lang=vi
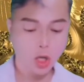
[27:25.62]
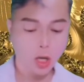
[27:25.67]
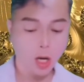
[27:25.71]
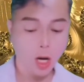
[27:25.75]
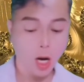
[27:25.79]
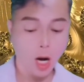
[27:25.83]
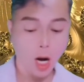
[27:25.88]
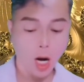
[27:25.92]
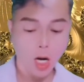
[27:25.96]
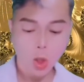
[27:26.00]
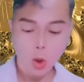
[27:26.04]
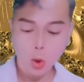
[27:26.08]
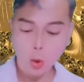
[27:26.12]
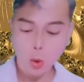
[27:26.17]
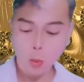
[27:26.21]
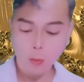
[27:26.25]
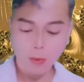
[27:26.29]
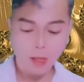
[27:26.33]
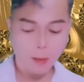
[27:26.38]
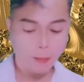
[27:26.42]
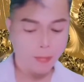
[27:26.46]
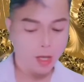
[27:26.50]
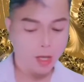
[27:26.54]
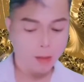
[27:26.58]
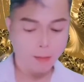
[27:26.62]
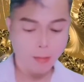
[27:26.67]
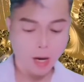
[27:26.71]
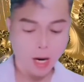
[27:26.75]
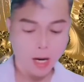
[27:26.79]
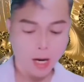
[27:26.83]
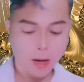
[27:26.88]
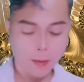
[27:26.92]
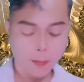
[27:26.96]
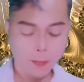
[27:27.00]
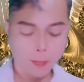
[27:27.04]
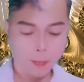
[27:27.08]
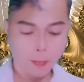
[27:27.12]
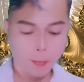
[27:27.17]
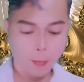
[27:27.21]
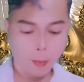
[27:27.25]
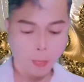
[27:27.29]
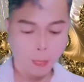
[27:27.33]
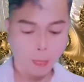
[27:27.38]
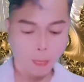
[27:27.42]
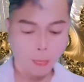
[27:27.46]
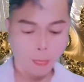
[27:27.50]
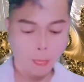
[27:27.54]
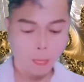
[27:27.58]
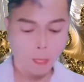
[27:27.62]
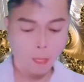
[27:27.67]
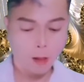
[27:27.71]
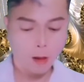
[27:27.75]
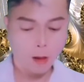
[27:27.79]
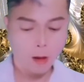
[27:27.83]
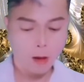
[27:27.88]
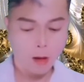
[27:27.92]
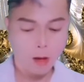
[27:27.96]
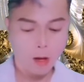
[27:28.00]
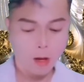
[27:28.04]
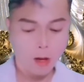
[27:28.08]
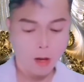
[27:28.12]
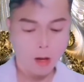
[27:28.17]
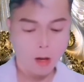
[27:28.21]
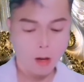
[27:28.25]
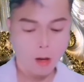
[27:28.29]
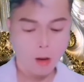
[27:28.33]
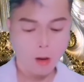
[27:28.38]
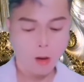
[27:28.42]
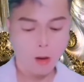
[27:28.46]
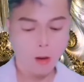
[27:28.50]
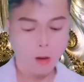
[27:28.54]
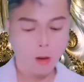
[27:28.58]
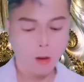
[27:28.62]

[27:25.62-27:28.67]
Hắn lại tiếp tục ôm lấy eo cậu, trịnh trọng nói,